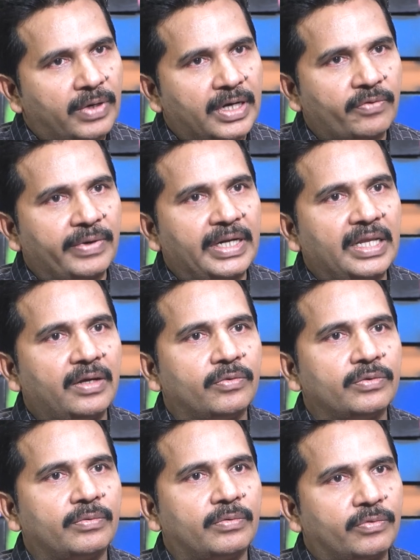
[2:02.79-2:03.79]
ఒక ట్వంటీ
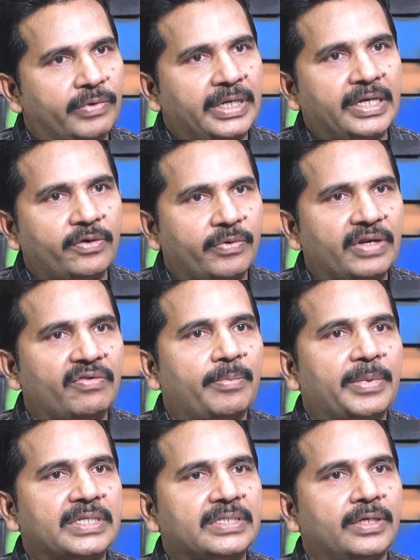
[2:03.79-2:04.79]
ట్వంటీ ట్వంటీ
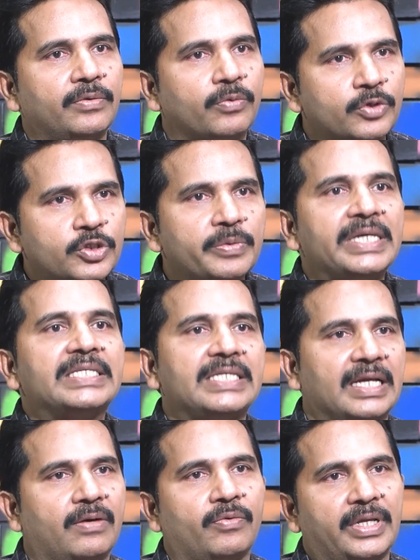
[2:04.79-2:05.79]
ఫైవ్ పర్సెంట్ కొంచెం
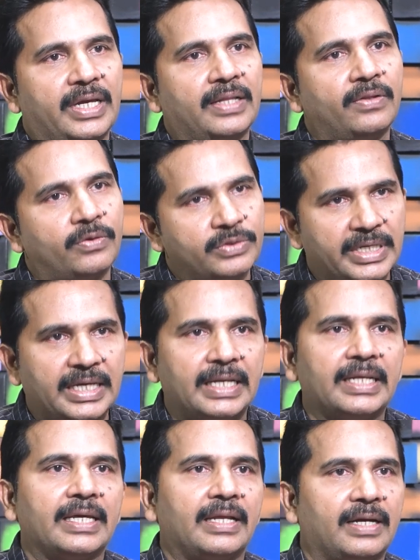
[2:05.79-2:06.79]
ఈజీగా ఉంటాయి అందరూ
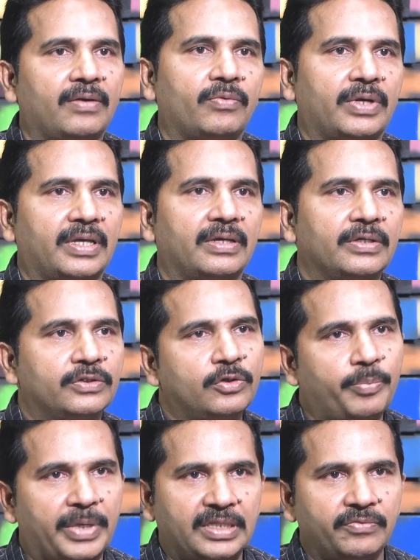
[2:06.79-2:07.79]
చేయగలిగేలాగా ఉంటాయి సో
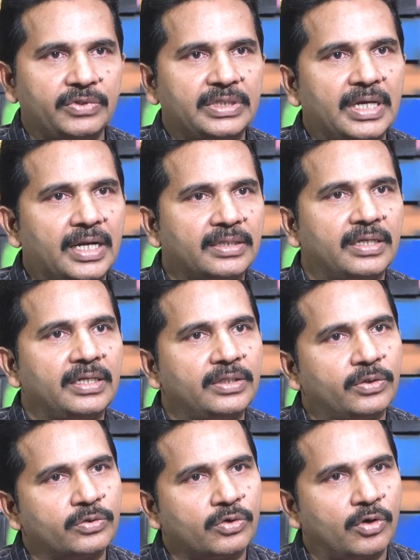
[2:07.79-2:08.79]
ప్రతి విద్యార్థిని
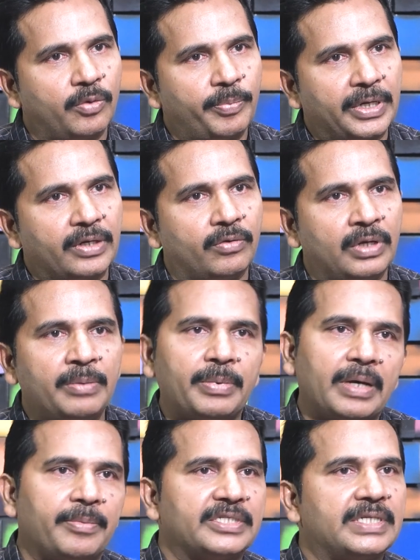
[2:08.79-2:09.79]
దృష్టిలో పెట్టుకొని
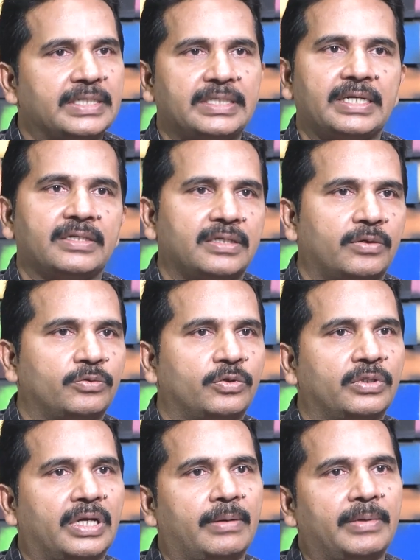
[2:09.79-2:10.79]
పేపర్ సెట్ చేయడం
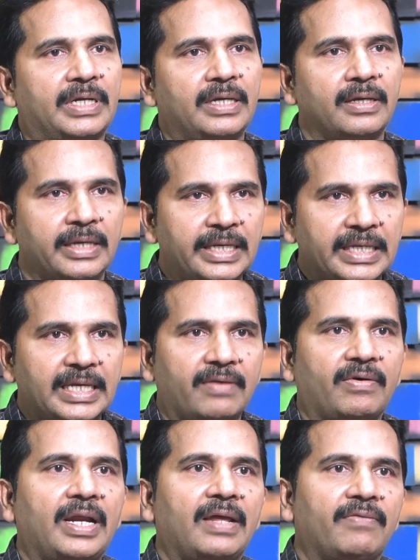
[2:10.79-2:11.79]
జరుగుతుంది కాబట్టి
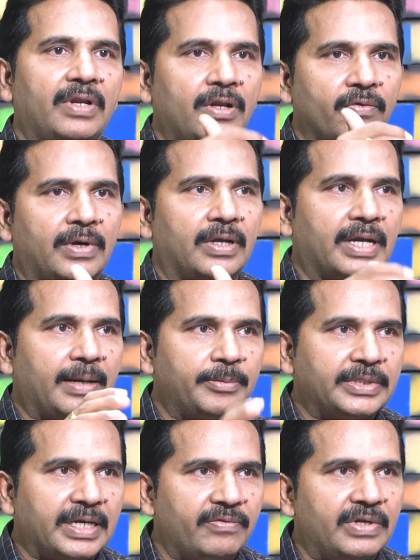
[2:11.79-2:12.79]
ఎవరి లెవెల్లో వాళ్ళు
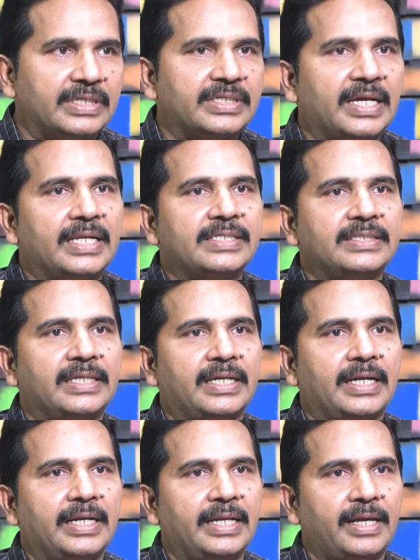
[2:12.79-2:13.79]
కాకపోతే ఇక్కడ వీళ్ళు చేయాల్సింది
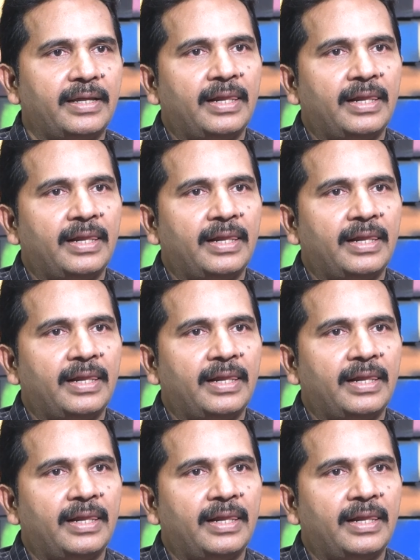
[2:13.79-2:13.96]
ఏంటంటే